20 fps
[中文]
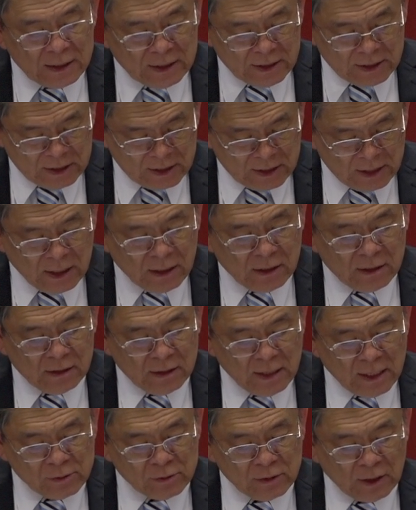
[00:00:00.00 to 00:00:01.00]
信
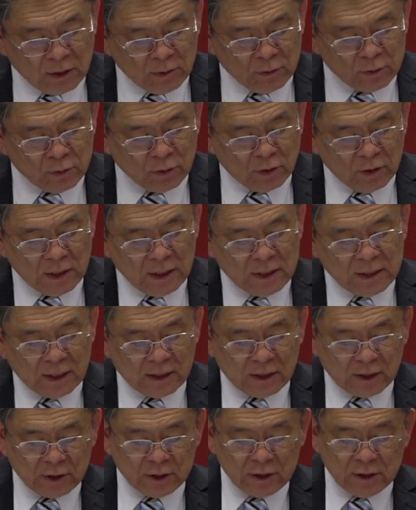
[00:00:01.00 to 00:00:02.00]
耶稣能够做一
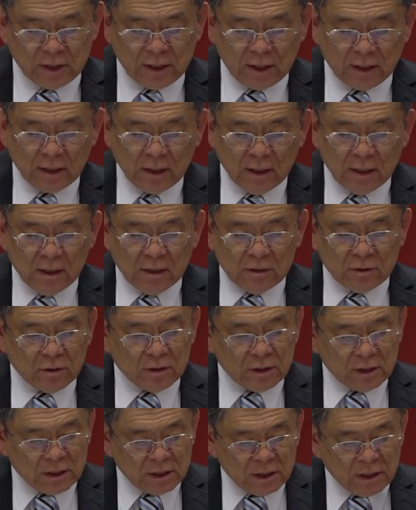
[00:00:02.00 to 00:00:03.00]
件的事情，所
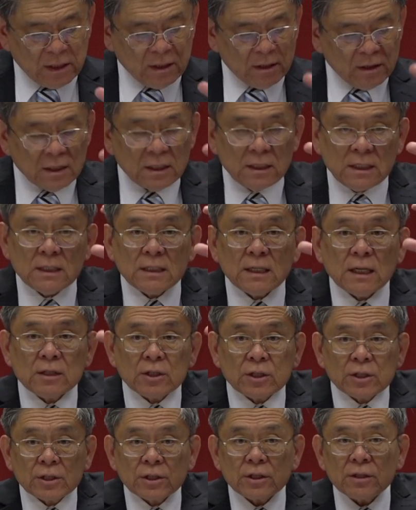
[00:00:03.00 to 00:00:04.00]
以信一件
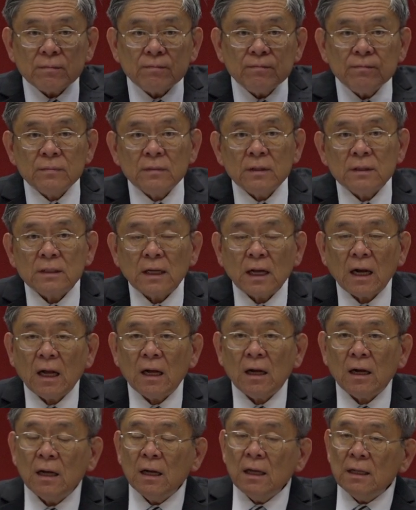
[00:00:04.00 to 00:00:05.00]
事。再来
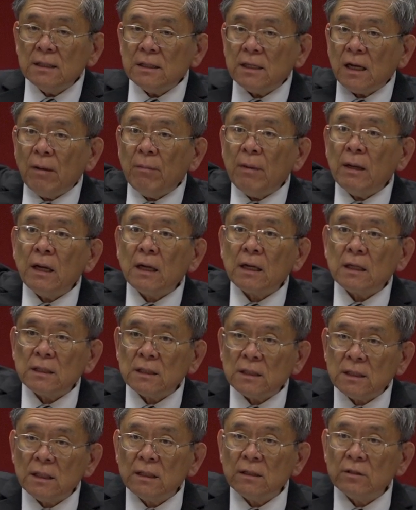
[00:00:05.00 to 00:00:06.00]
哈，前面那个
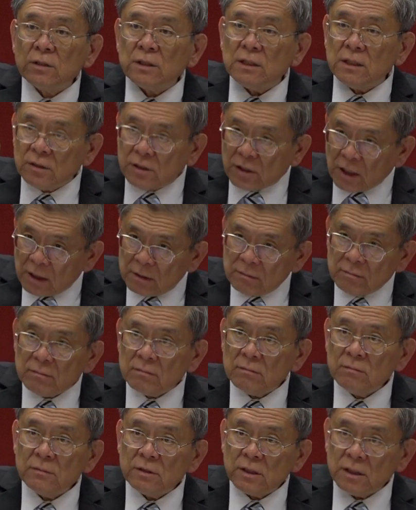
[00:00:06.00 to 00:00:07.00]
信就信神，
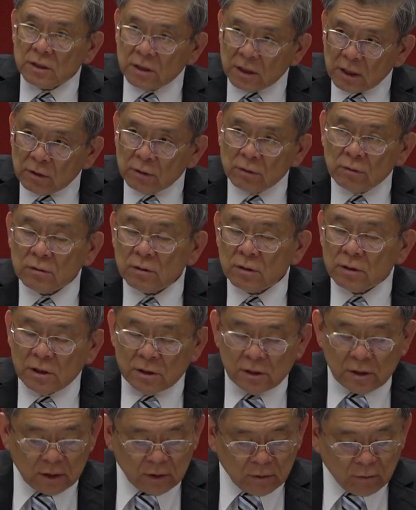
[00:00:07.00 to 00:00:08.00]
信基督，
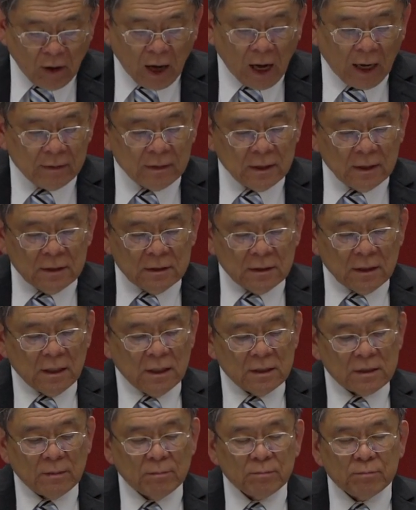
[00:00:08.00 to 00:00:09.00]
信神的话。这
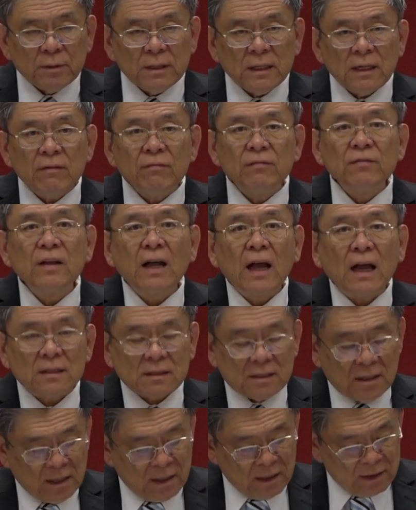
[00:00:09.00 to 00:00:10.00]
里是 believe
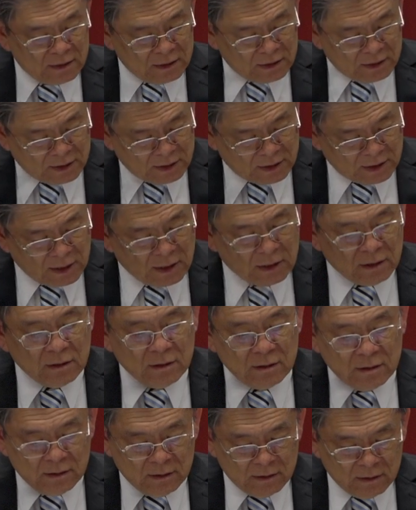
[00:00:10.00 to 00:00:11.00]
that。
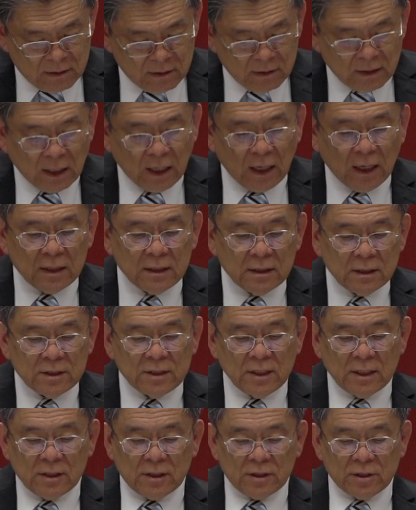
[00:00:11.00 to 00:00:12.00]
信啊，一
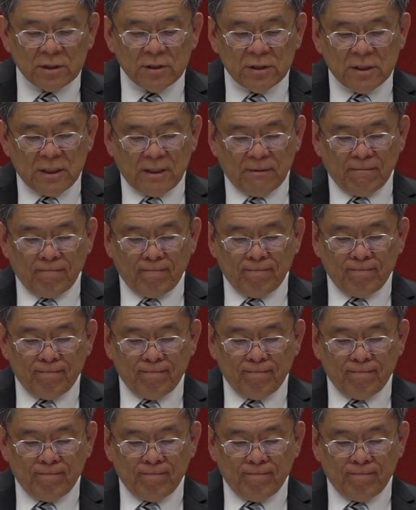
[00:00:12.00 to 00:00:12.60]
件的事情。